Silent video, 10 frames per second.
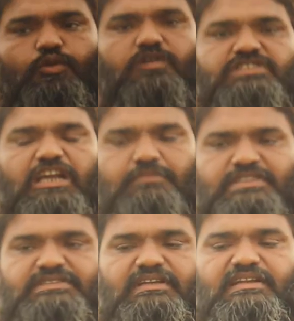
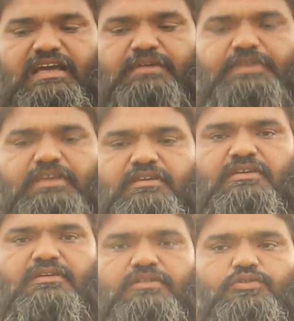2020 चल रहा है अभी
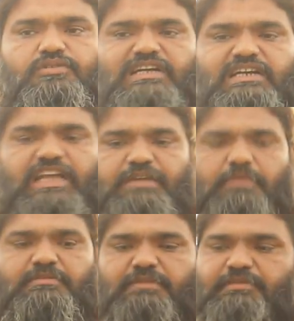तो ये
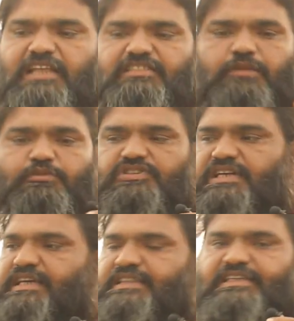करीबन ये मेरा तरबूज
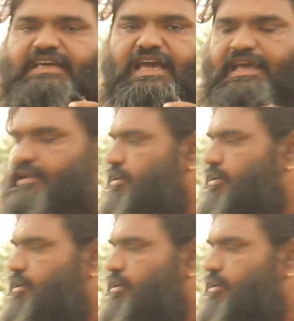की खेती है